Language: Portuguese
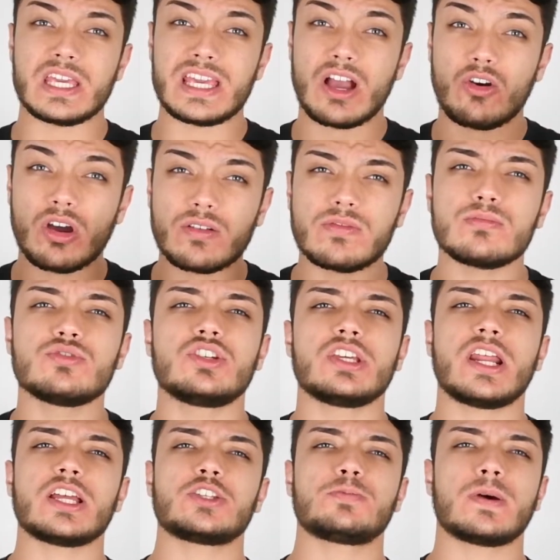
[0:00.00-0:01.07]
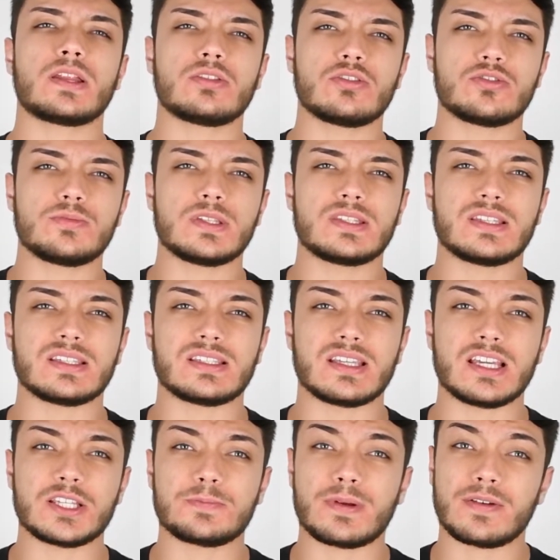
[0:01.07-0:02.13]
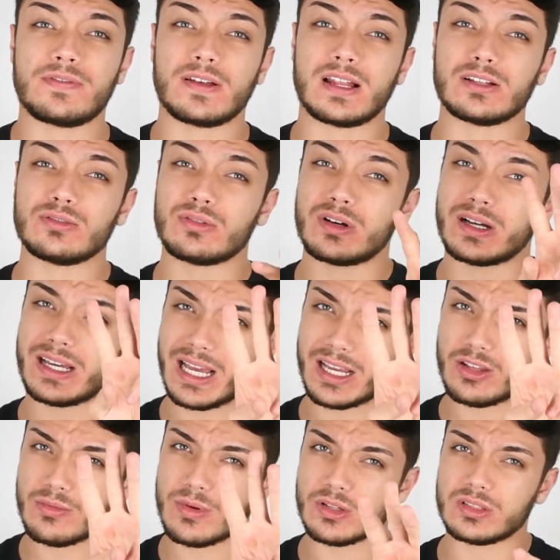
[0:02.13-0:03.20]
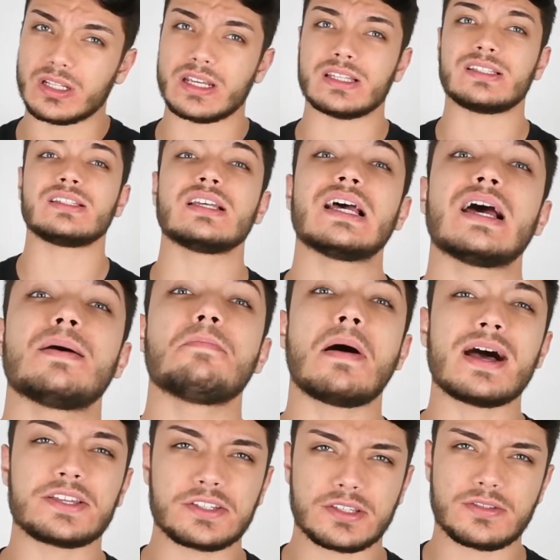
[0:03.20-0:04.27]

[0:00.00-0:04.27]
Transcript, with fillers: E agora vamos diretos para 2016 para falar do craque número 3, Bastian